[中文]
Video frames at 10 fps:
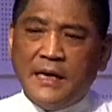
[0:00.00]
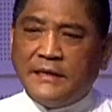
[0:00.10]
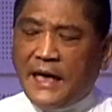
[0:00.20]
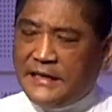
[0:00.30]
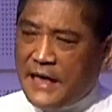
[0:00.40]

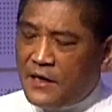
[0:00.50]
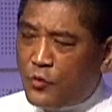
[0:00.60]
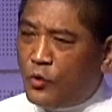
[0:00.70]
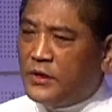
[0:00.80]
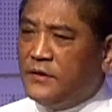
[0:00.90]
在这样的
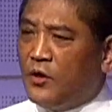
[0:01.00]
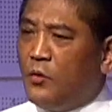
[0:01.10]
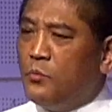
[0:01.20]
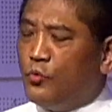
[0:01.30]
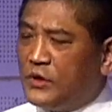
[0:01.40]
过程
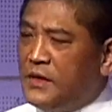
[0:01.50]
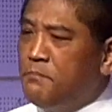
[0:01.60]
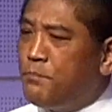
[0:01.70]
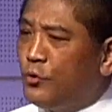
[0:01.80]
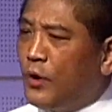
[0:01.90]
中，母亲
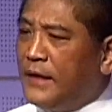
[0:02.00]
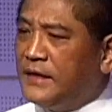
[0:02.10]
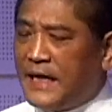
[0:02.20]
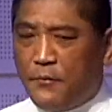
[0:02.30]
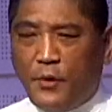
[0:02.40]
不断的
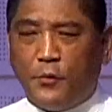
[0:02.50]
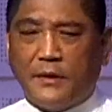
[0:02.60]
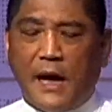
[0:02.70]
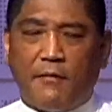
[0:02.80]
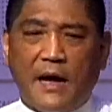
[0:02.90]
在为我
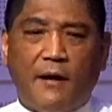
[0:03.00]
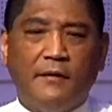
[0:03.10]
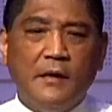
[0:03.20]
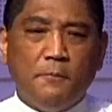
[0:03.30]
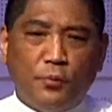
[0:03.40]
祷告，
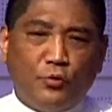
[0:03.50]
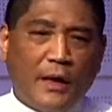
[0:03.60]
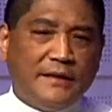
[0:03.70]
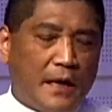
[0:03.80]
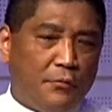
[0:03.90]
不
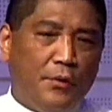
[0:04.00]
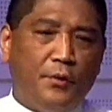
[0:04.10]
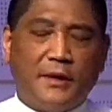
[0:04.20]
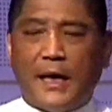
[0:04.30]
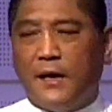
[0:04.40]
断在为
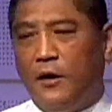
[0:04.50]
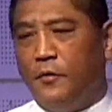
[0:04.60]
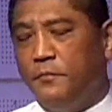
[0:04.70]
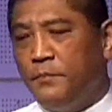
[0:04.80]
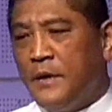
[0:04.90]
我等候。